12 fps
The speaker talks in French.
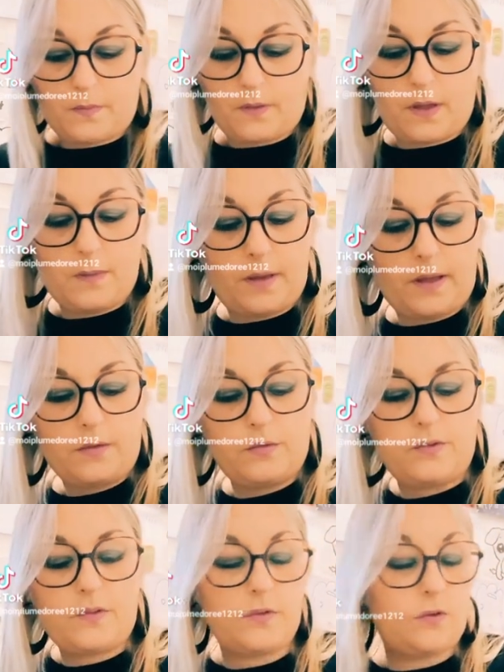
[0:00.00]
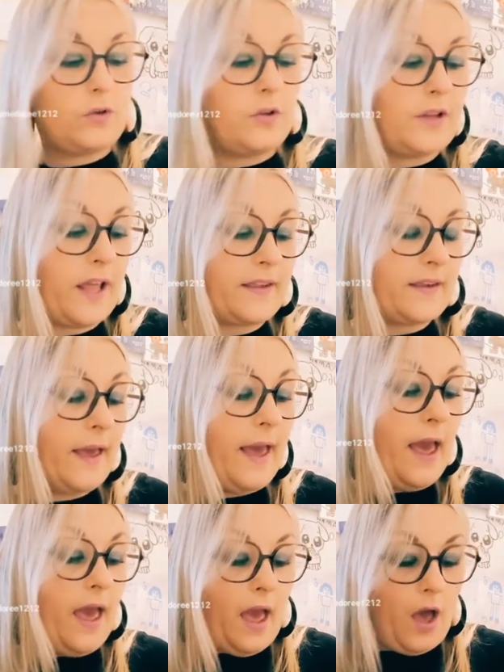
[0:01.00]
Eh ben écoute, dos de deck.
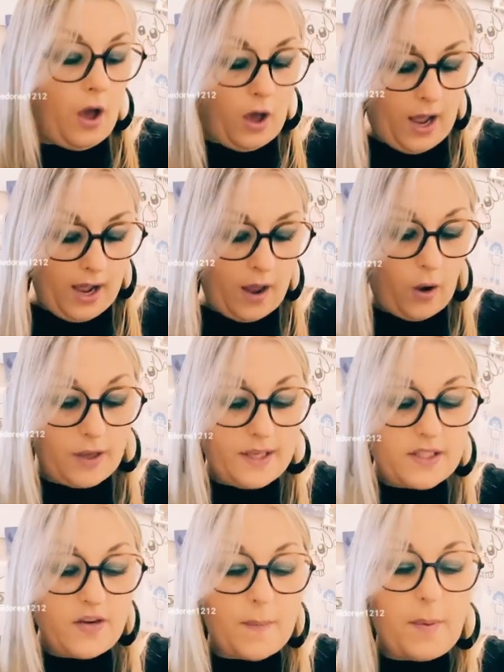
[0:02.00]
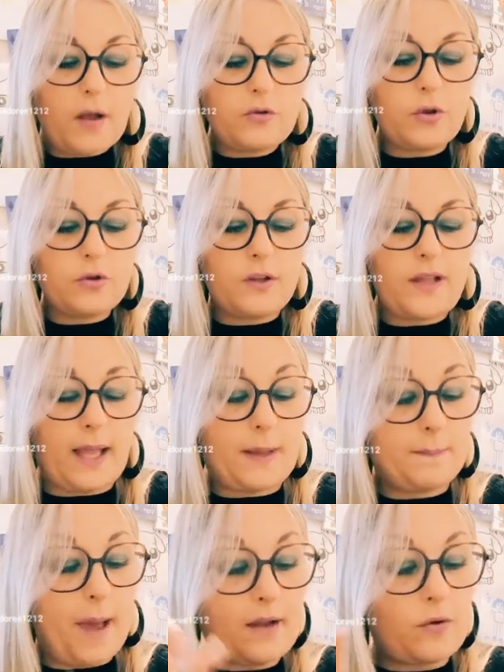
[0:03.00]
Alors, ici, on va prendre dos de
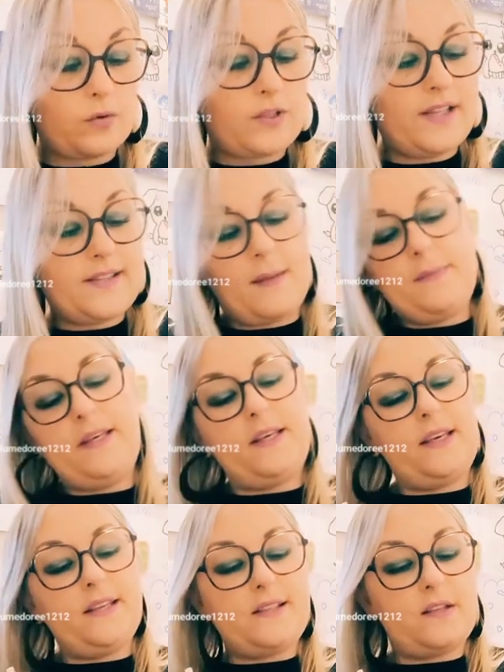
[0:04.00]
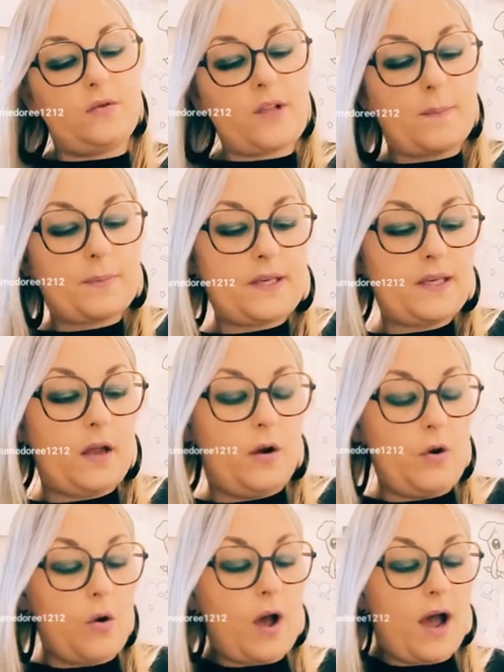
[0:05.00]
deck. Par contre, les amis, ici, on a pris
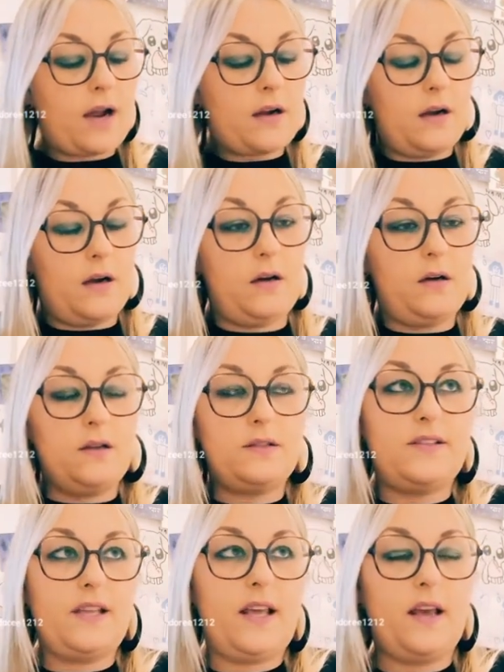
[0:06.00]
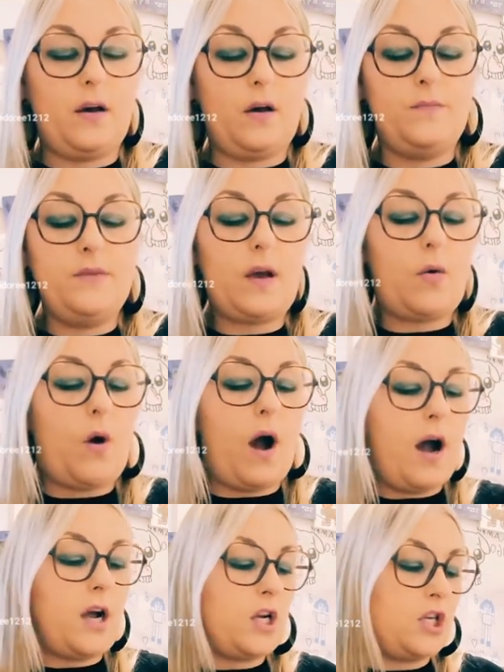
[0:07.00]
l'oracle euh, des euh, miroirs.